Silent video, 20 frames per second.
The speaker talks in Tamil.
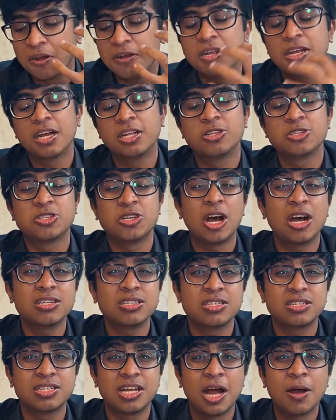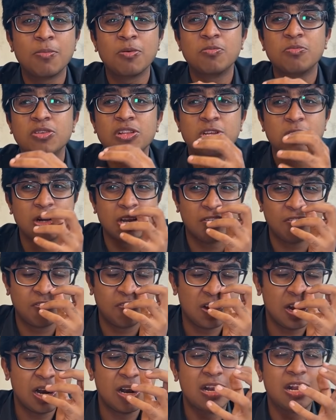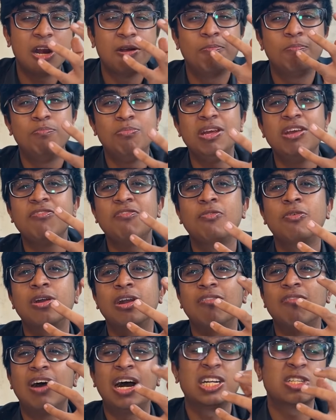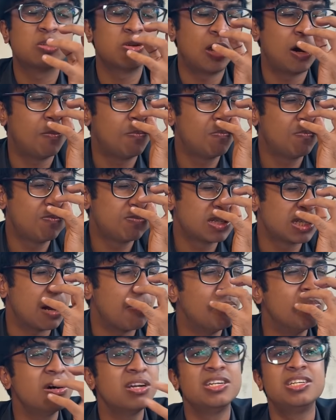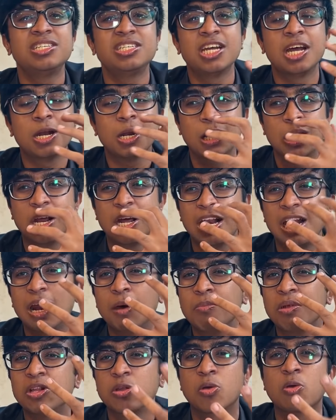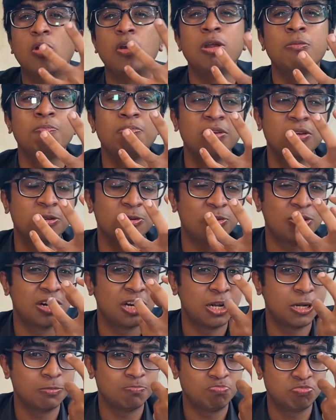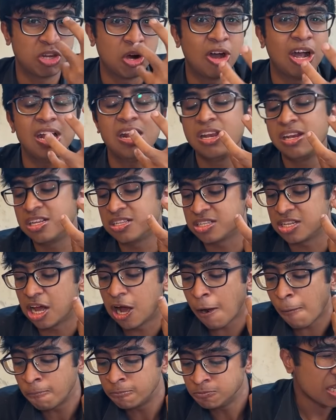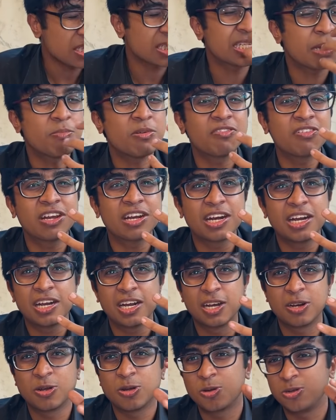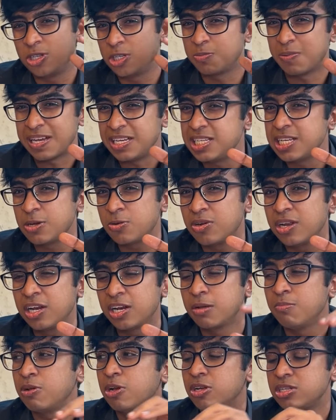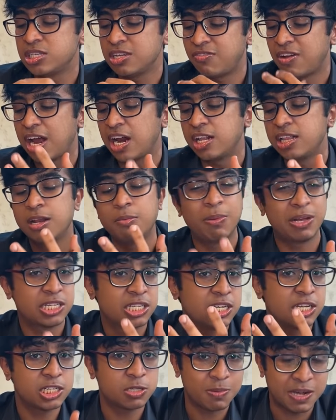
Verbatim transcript: நீங்கள் அந்த சாஸை சாப்பிடும்போது யூ ஃபீல் தட் பீஃபோட வாசம் அப் செம்ம ரிச்சாக இருக்குது ஏன்னா எல்லாமே அந்த கொழுப்போட இந்த ஆயிலினஸ் தான் செம்ம ஃப்ளேவராக இருக்குது கொஞ்சம் ஸ்பைஸியாக கூட இருக்குது பிகாஸ் தேர் தன் மெக்சிகன்